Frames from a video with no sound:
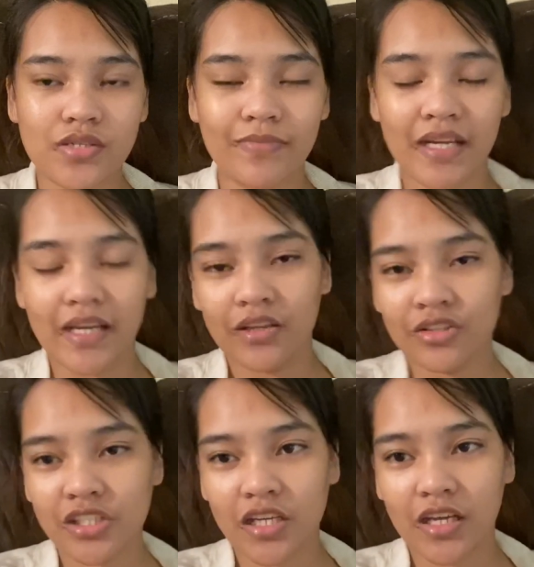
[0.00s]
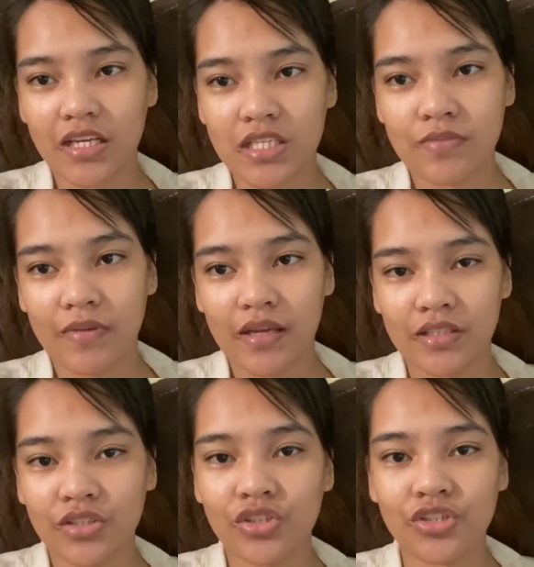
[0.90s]
May ano siya, guys, my
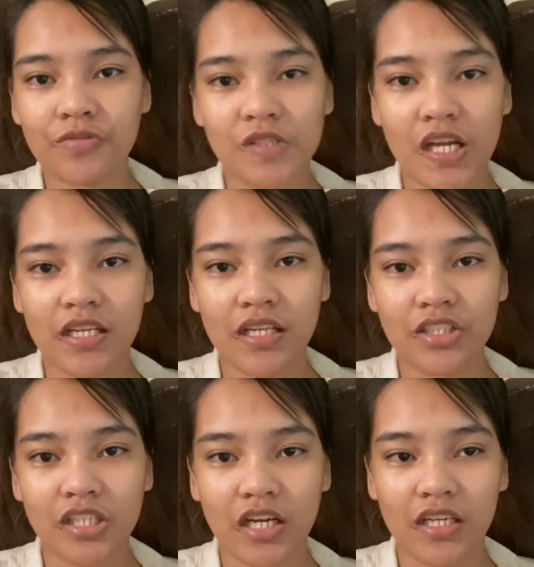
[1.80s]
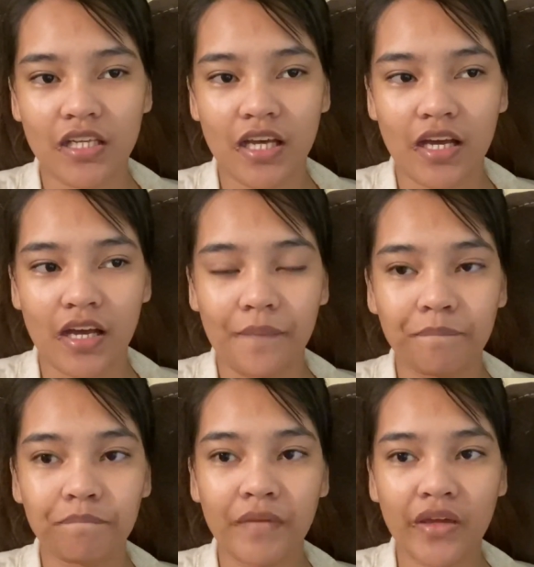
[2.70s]
YouTube channel siya na
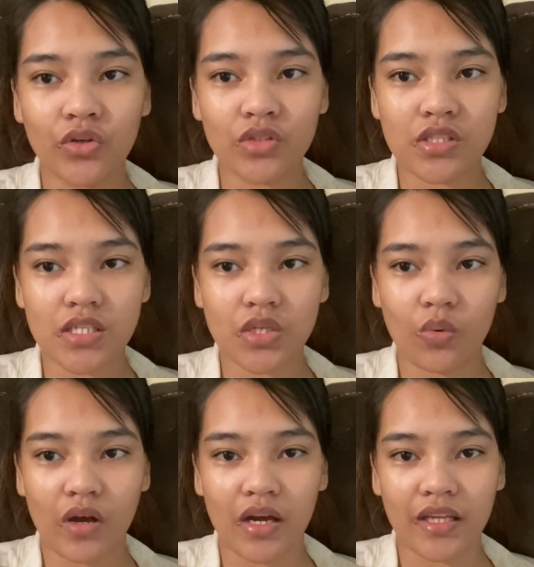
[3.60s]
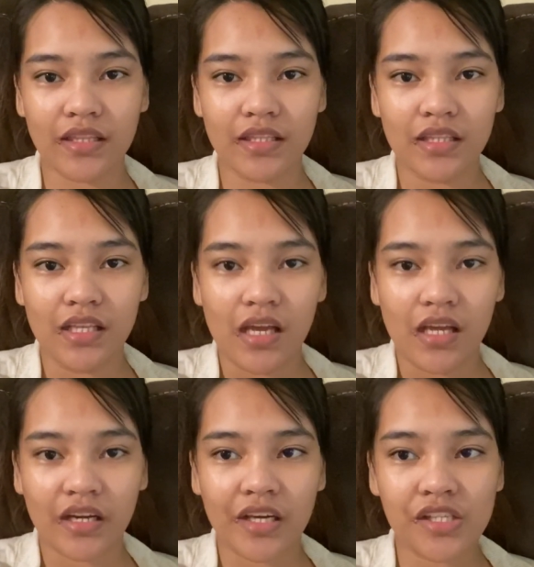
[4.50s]
Pikot Squad.
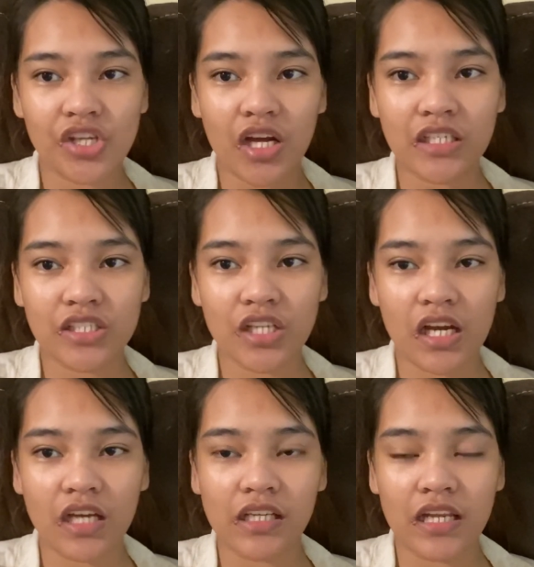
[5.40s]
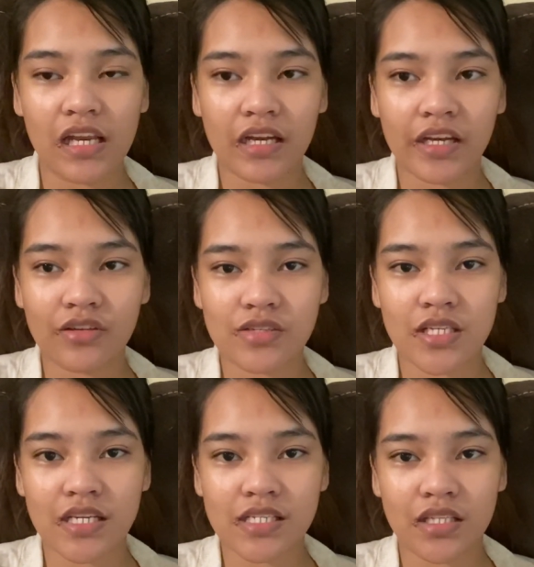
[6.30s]
Kay Chang Chang, ilalagay ko
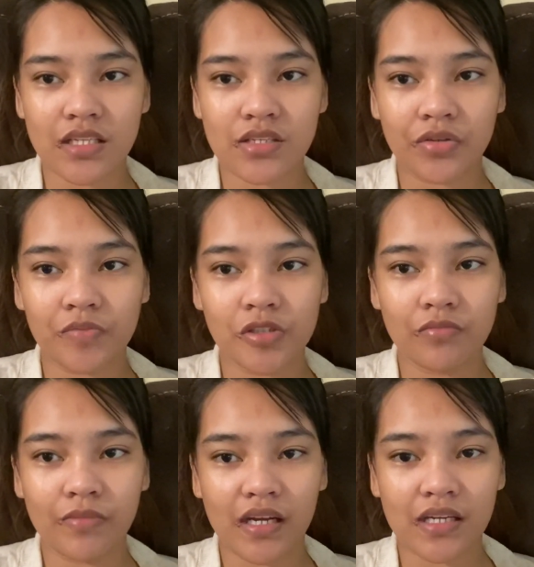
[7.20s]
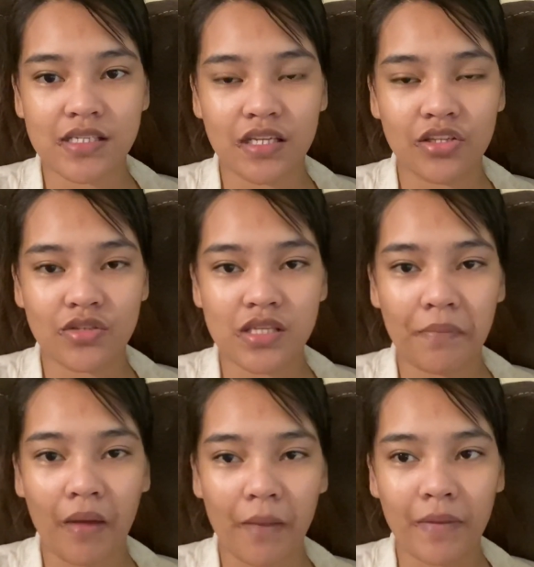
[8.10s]
sila sa description box at yung sa
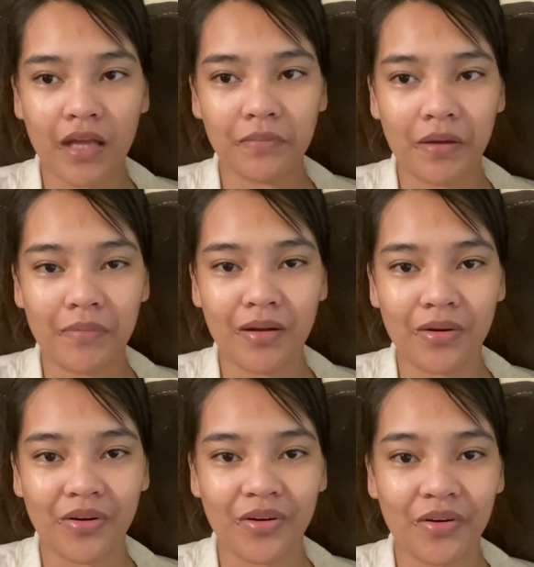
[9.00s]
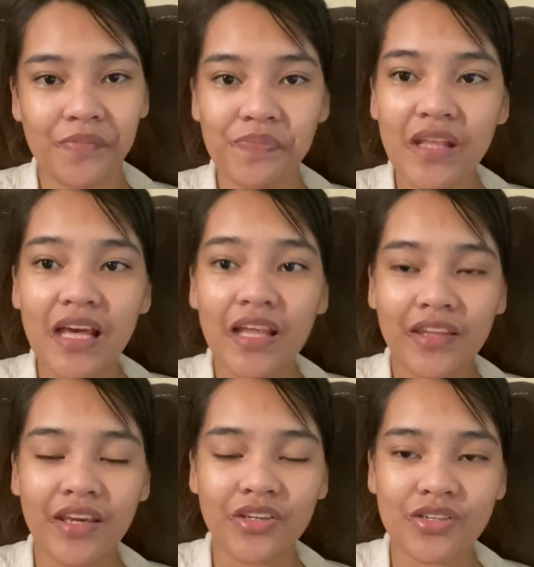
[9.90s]
papa at mama ko.
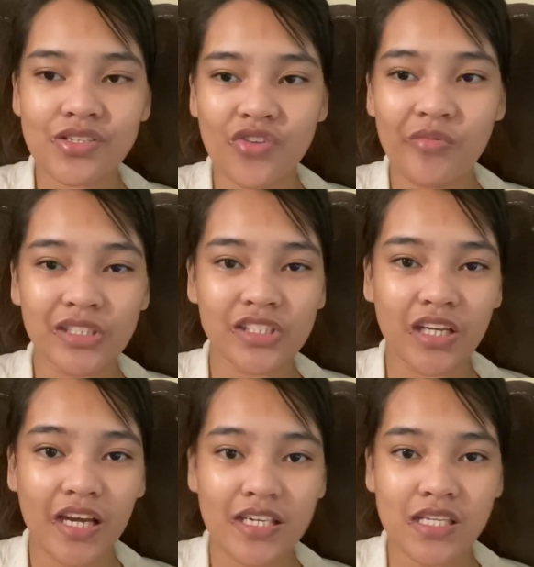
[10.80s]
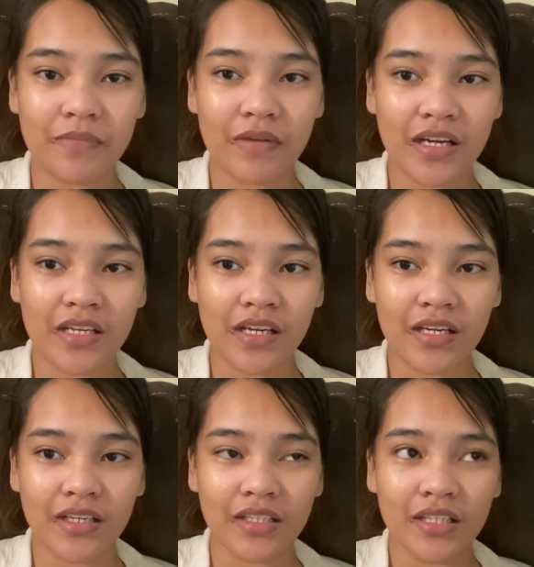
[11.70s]
Thank you so much guys sa mga nag
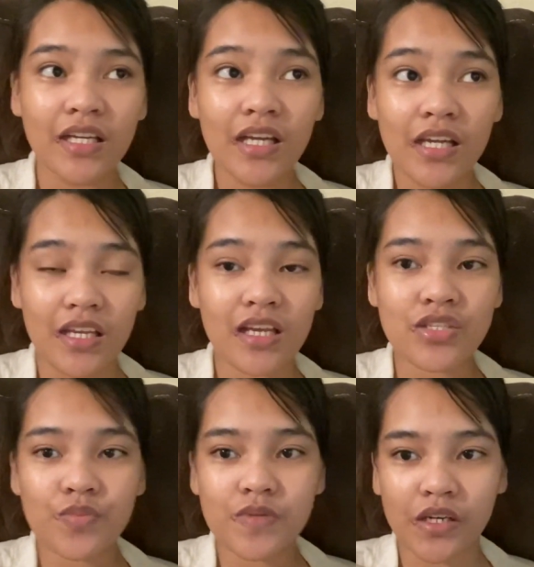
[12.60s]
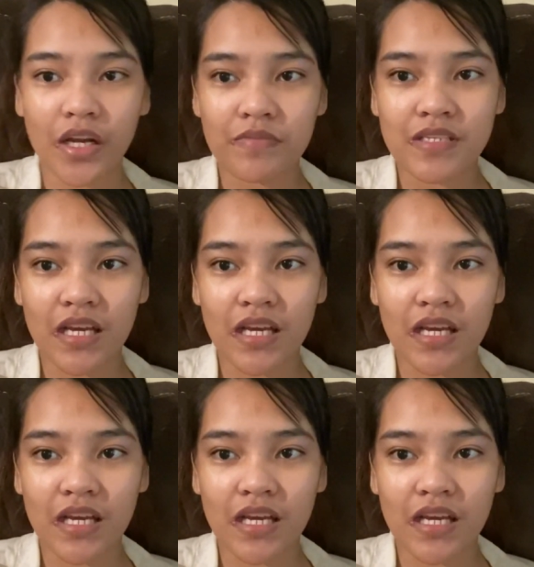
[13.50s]
nag-subscribe sa